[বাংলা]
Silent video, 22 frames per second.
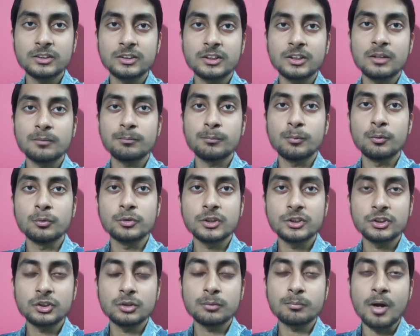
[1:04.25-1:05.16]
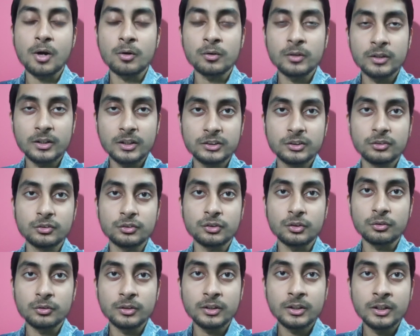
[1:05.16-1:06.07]
সেটা পৌঁছেছিল ভালো লেগেছিলো
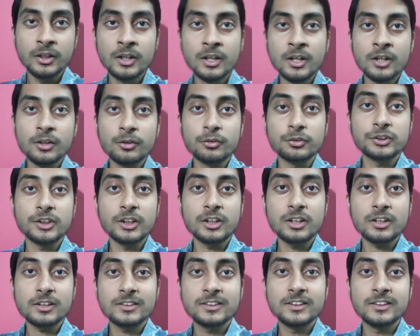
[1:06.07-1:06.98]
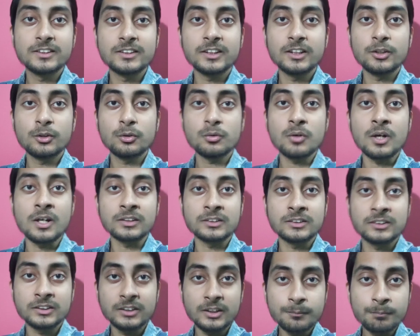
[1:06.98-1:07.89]
সকলের তো সেটা সিজন টু
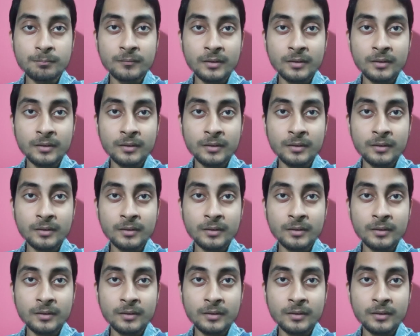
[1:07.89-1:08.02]
আসছে